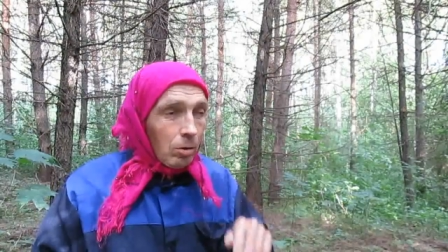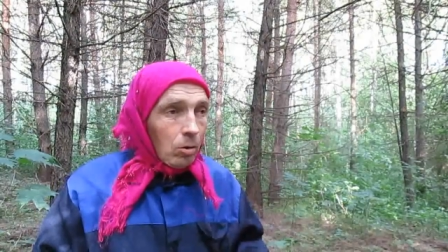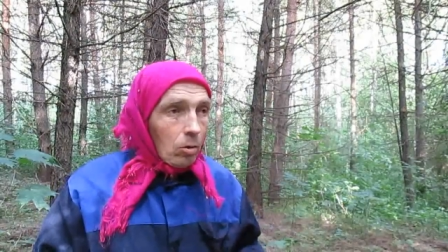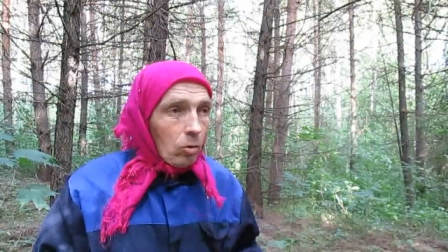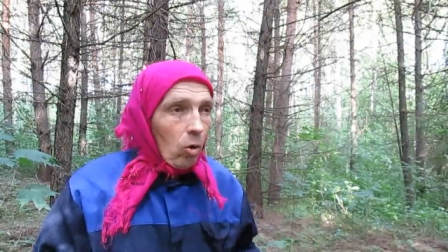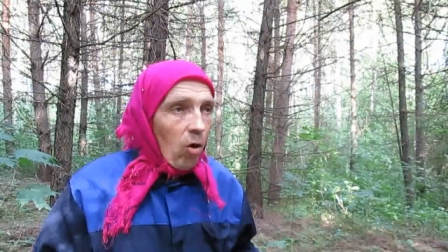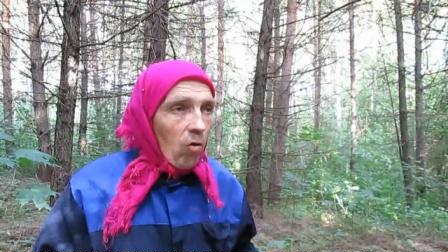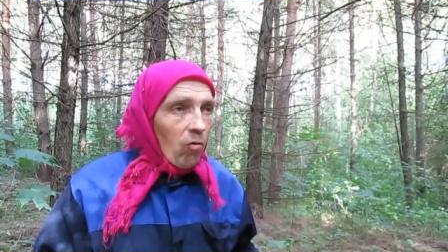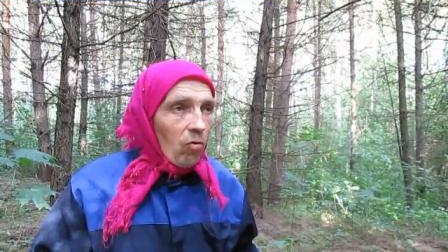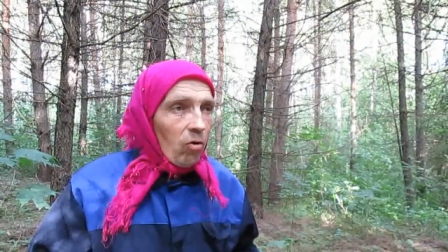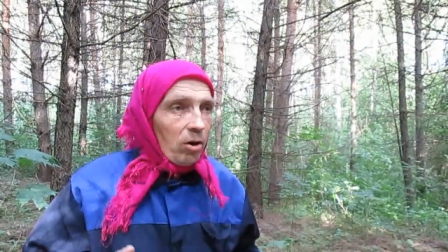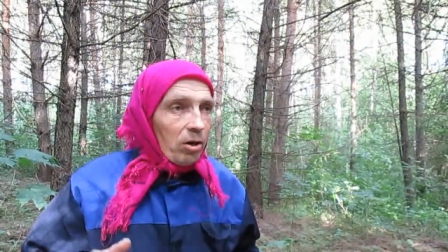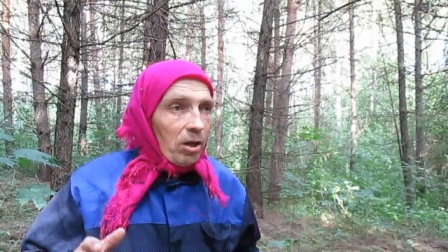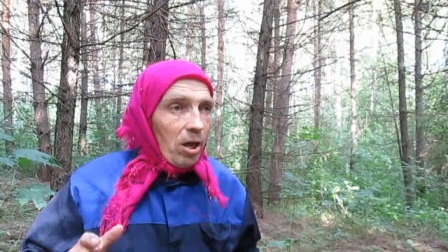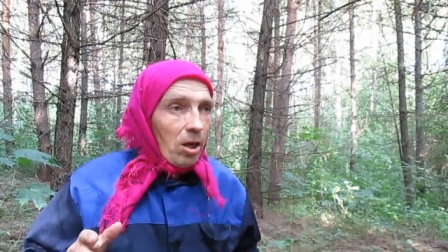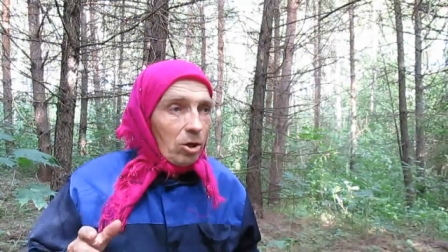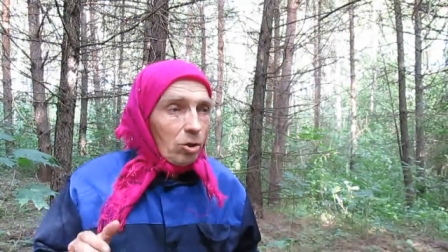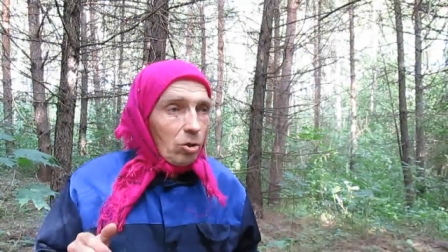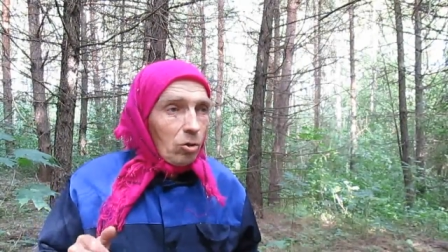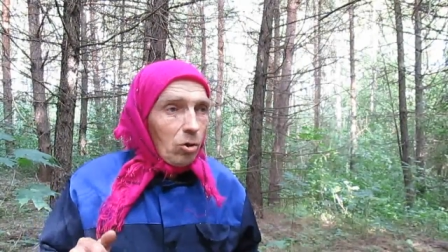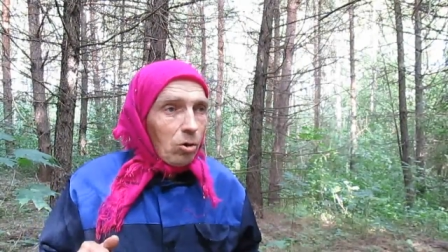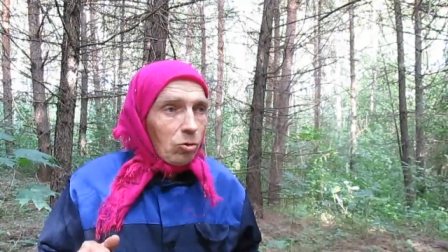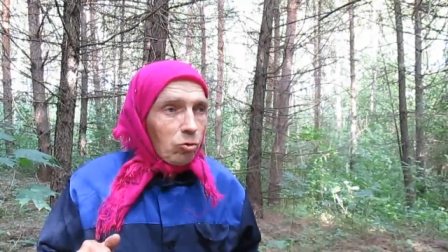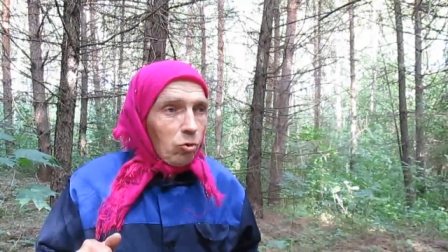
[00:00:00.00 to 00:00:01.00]
Говорят,
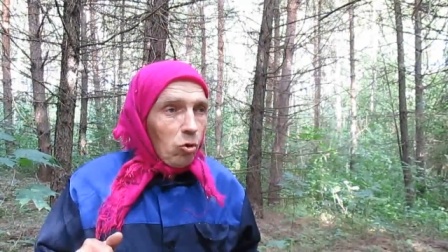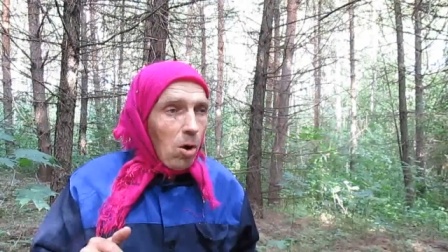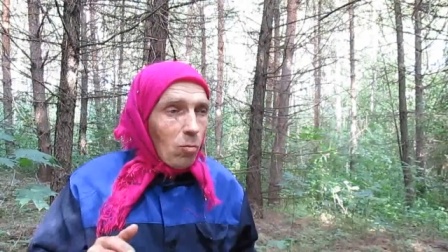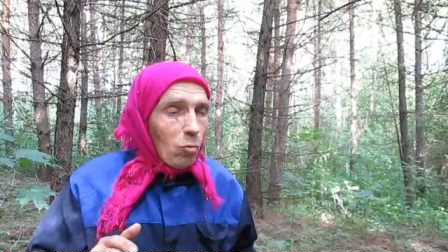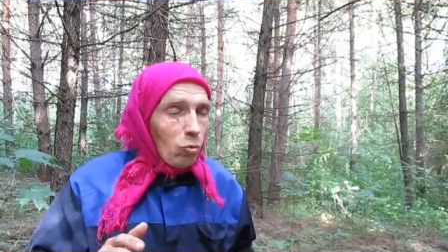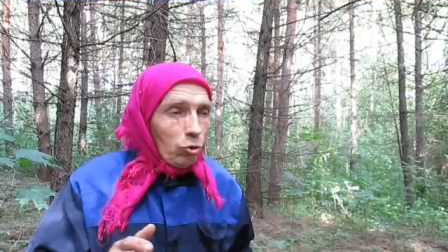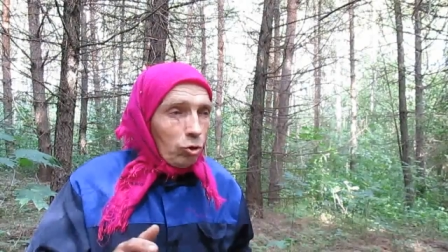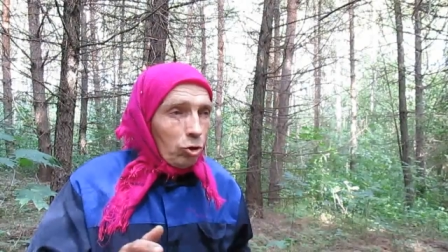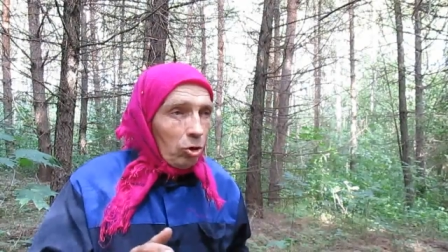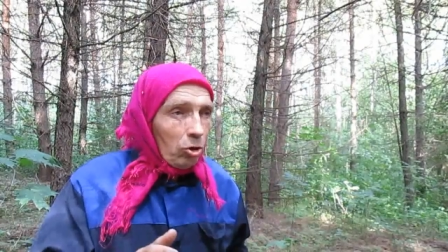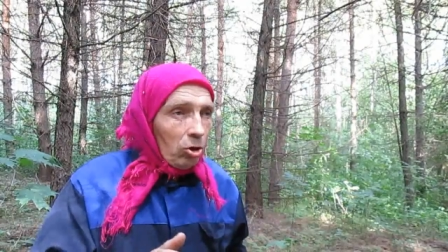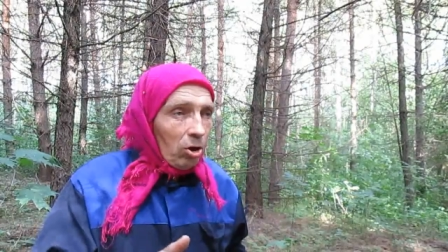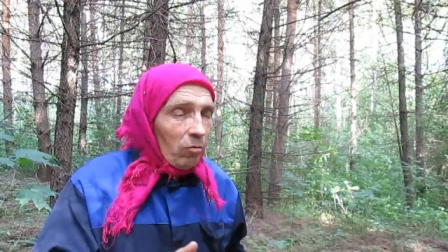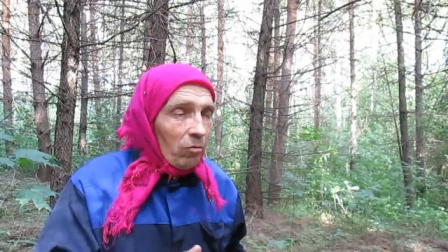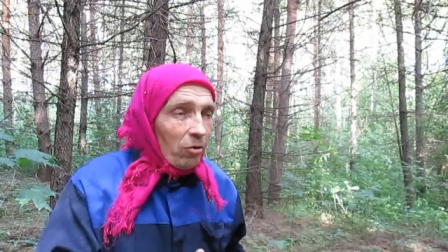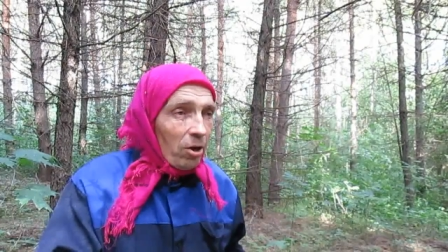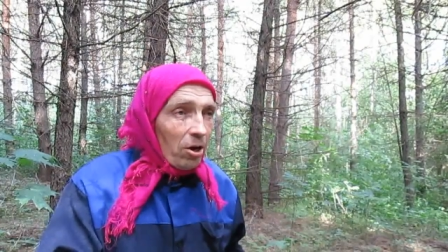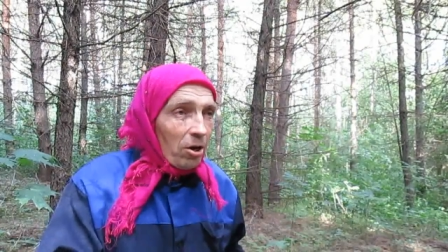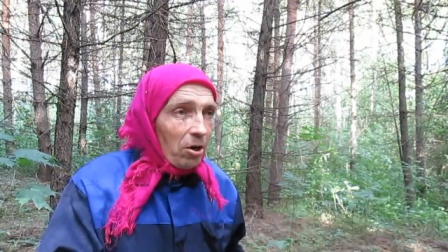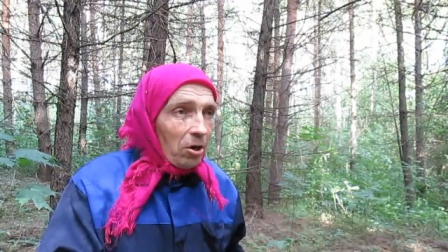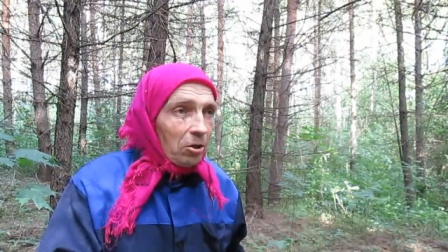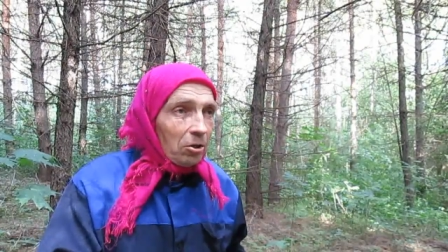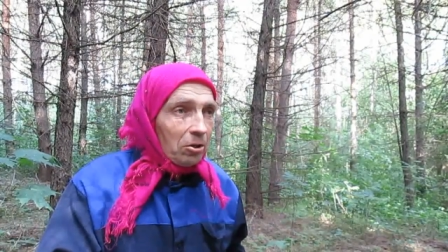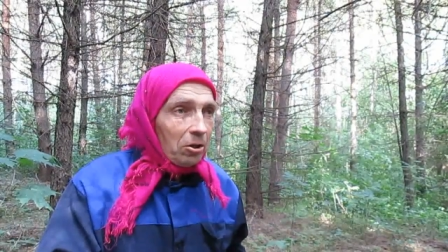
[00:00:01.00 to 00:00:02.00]
что дом у
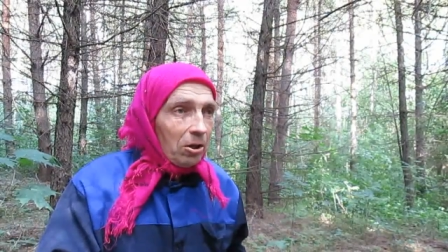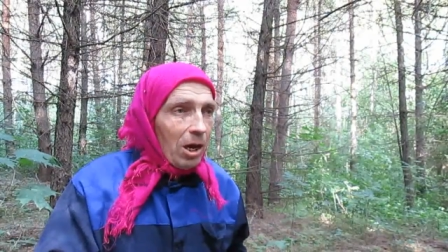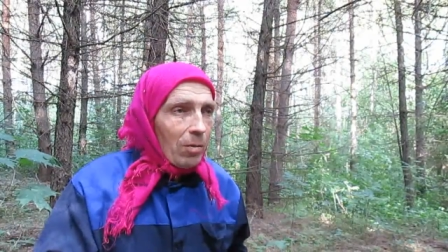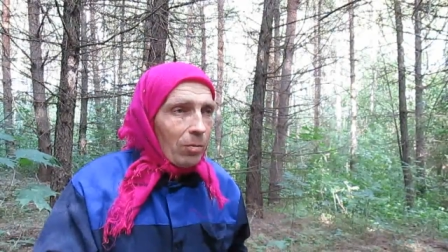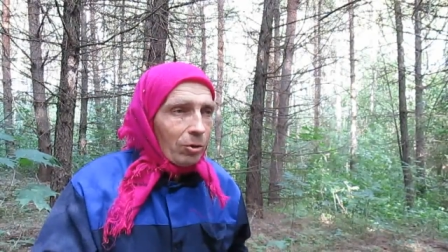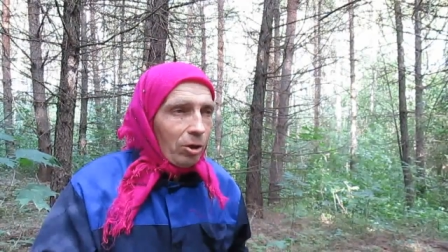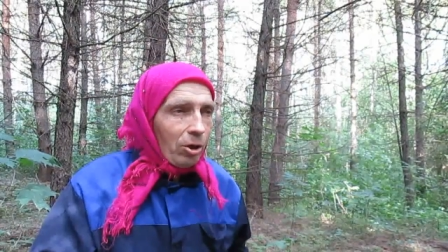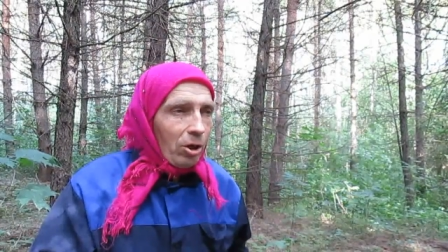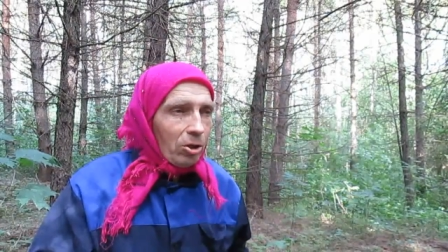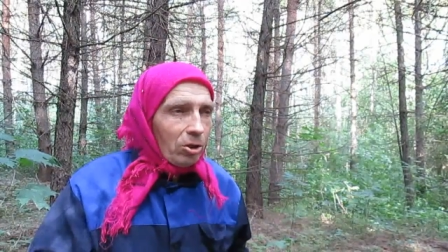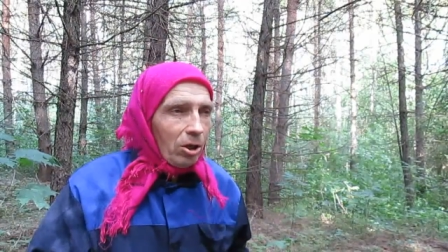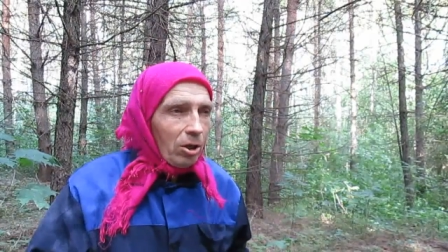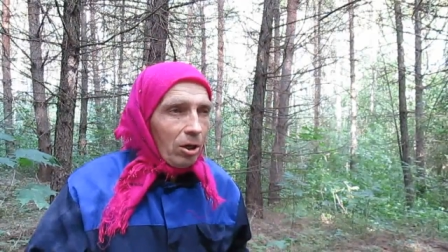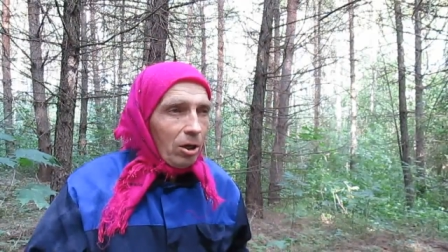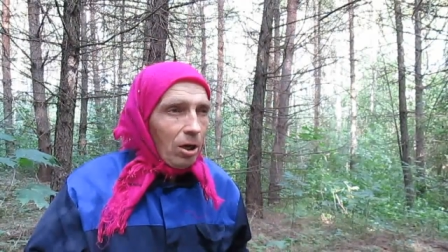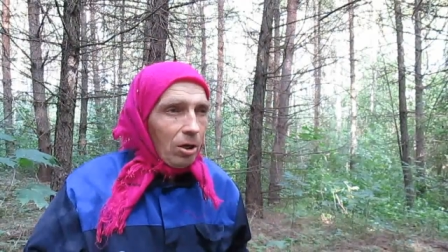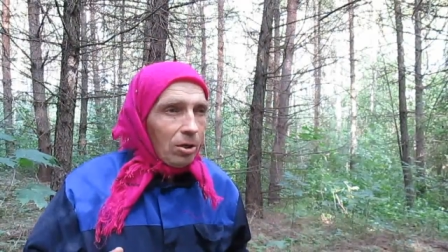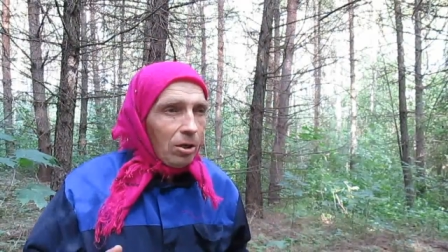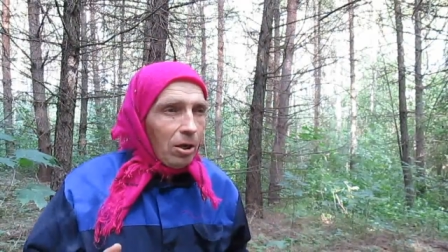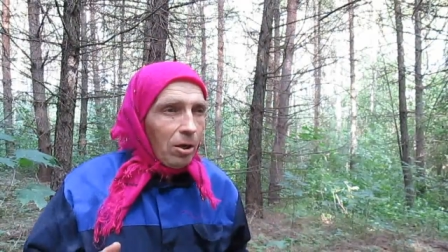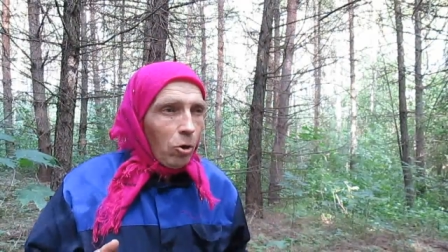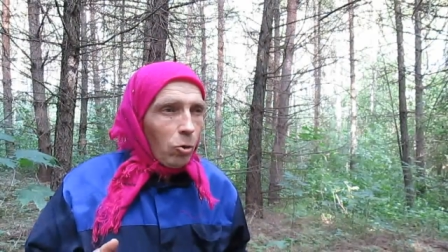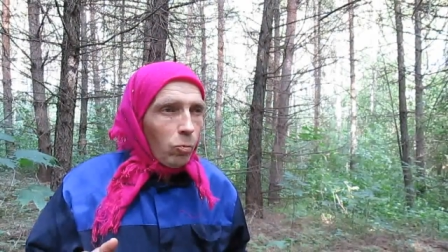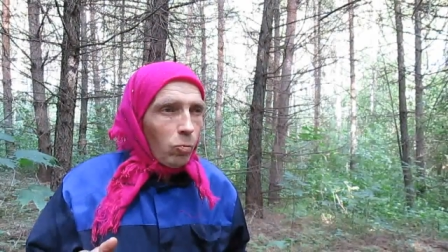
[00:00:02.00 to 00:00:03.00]
человека там, где
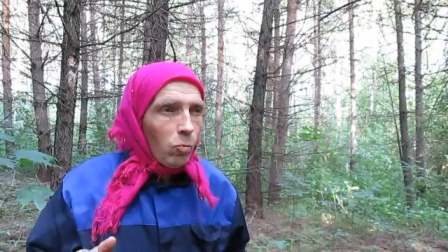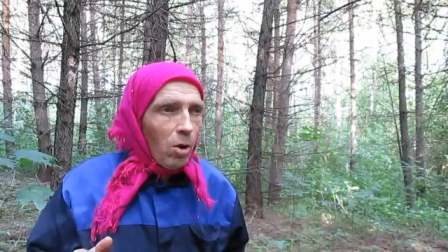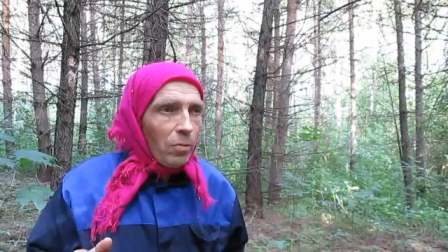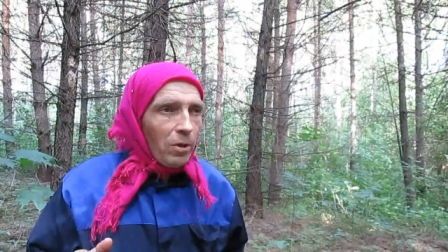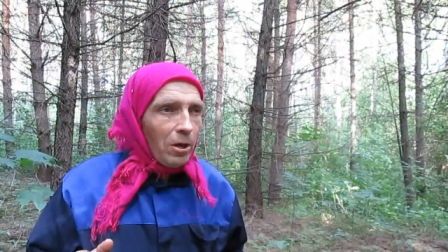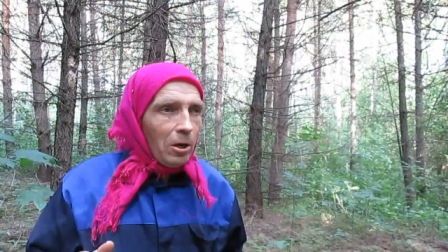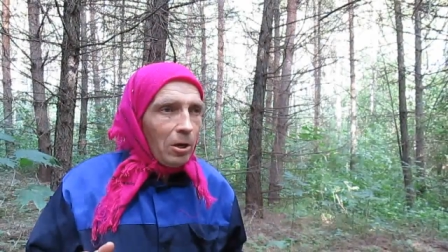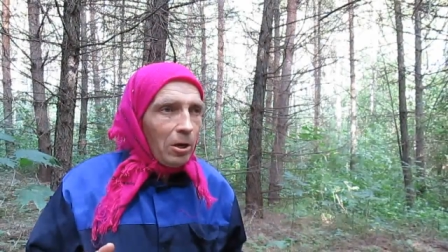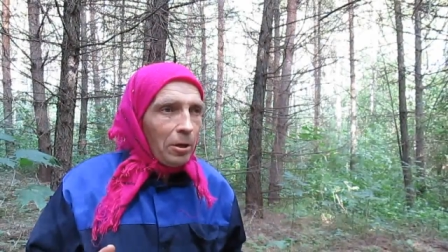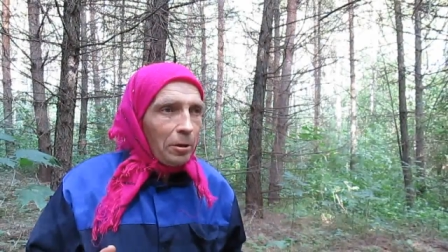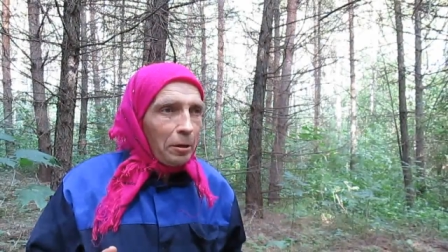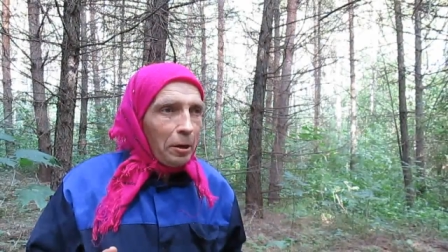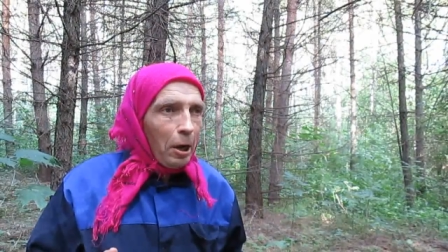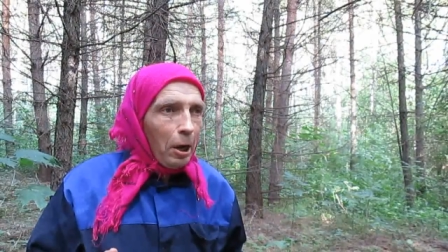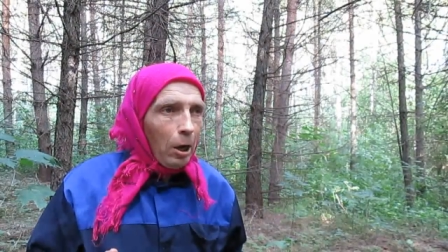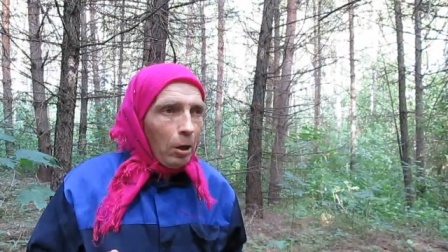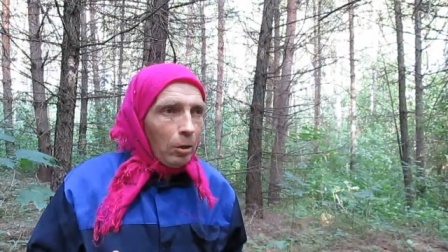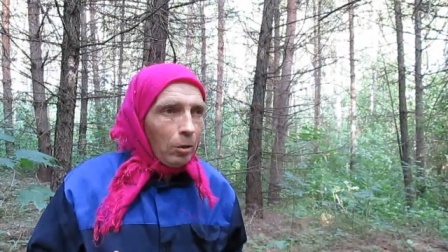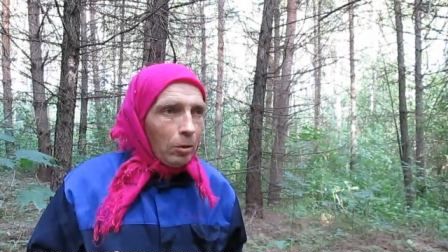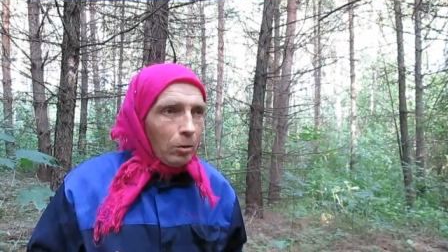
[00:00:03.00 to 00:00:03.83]
зарядник от мобильника.